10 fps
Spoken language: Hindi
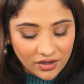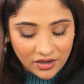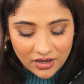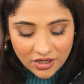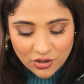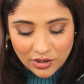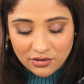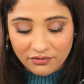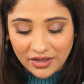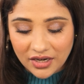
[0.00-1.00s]
एंड द कलर इज
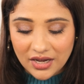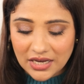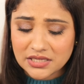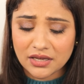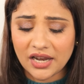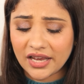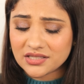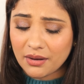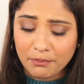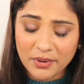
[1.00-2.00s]
ऑल्सो वेरी नाइस लाइक
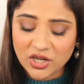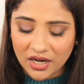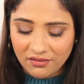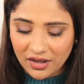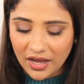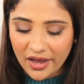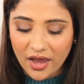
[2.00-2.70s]
सब पे जाने वाला